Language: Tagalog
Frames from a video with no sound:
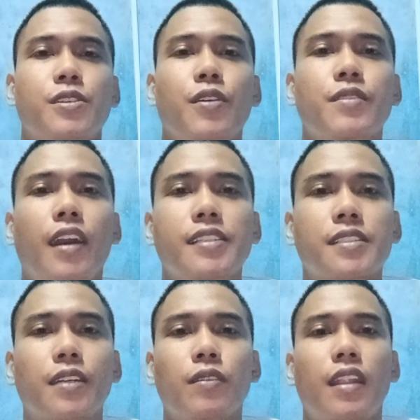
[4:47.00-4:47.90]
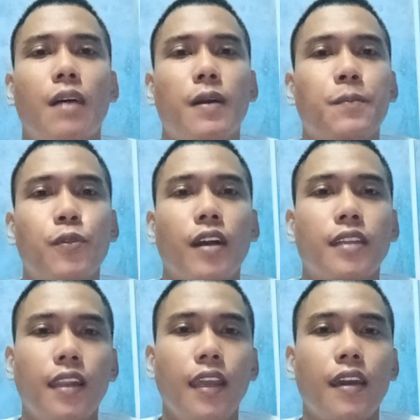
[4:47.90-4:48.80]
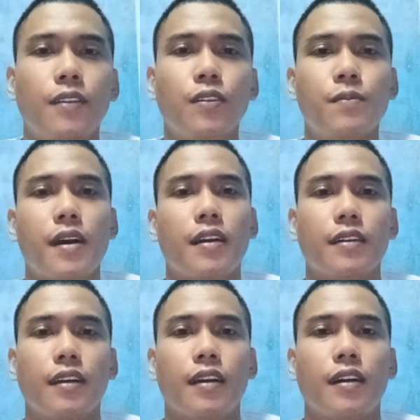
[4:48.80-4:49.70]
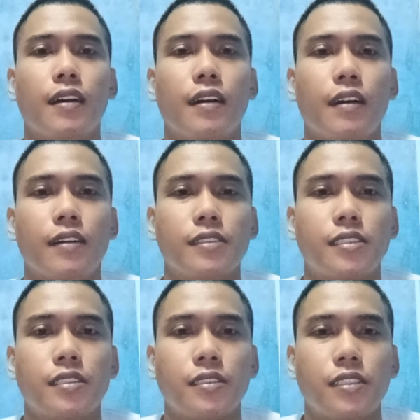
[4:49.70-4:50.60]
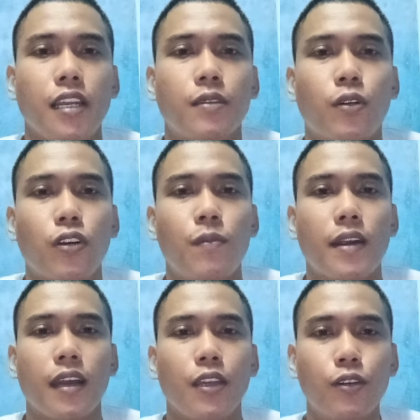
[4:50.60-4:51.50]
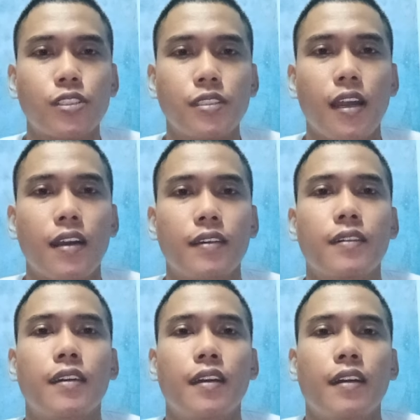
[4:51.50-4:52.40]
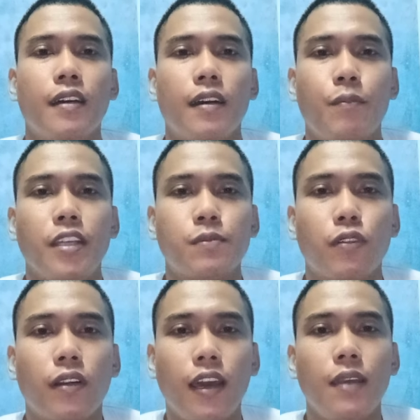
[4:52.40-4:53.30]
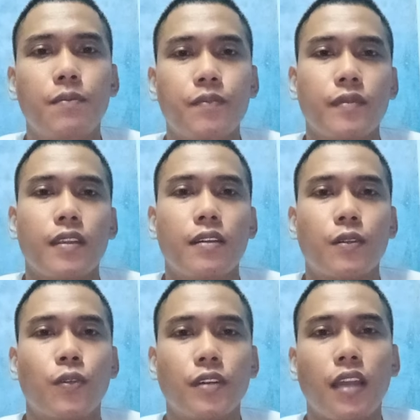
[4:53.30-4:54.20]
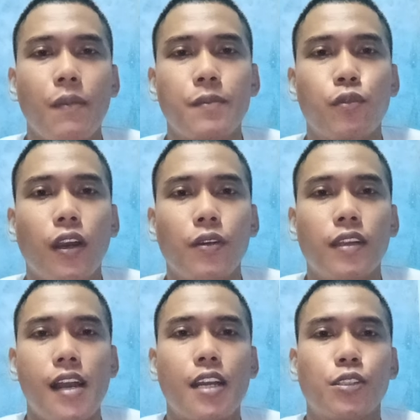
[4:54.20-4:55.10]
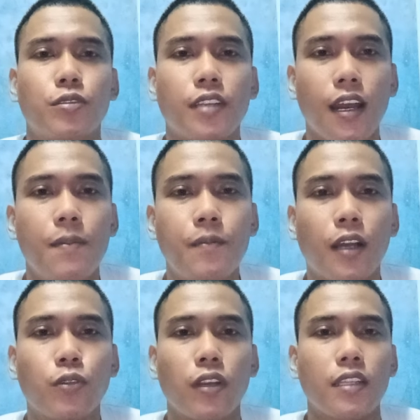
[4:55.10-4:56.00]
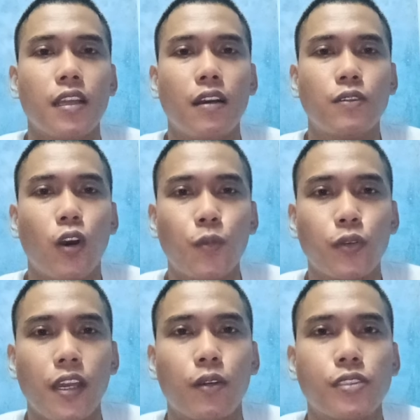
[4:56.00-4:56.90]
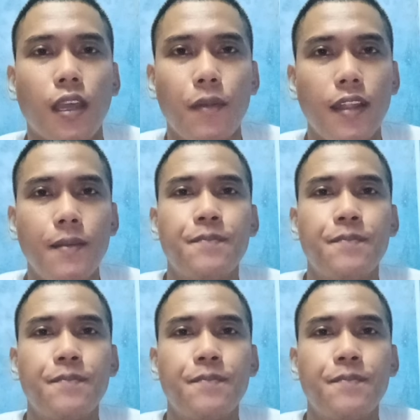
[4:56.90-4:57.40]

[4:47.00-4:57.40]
So yun guys, ganun lamang po kadali ano, mag-set uh, or mag-ayos ng Facebook Live. Kung gagamit po kayo ng action cam, katulad ng GoPro Hero 7,